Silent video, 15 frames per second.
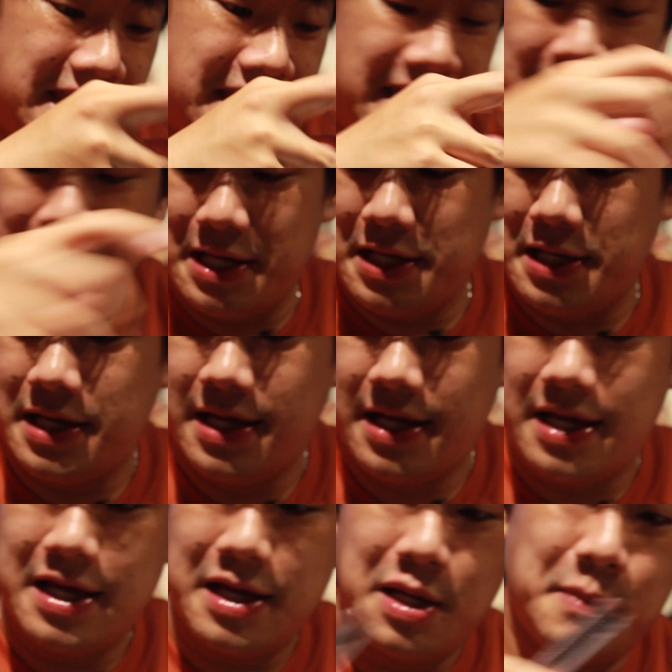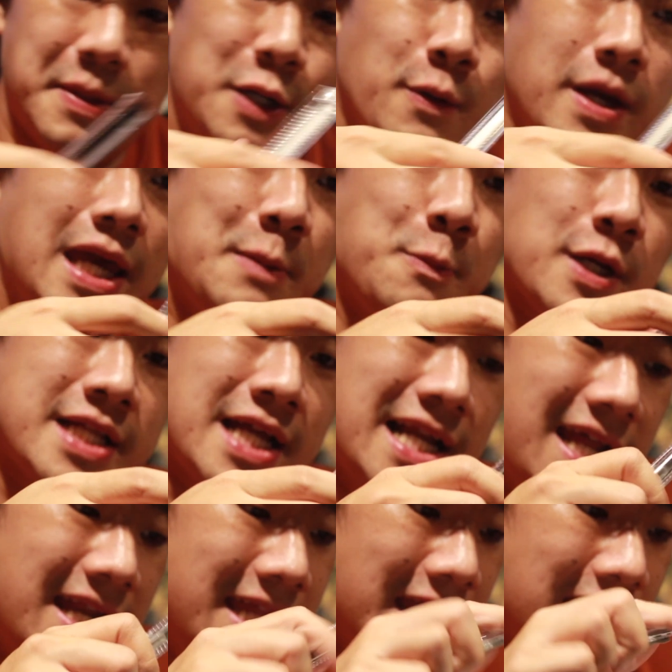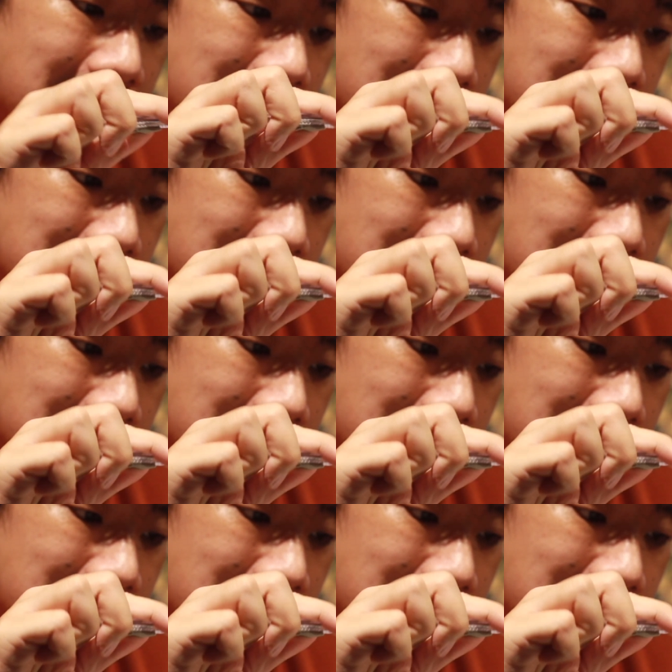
ya by the way buat kalian yang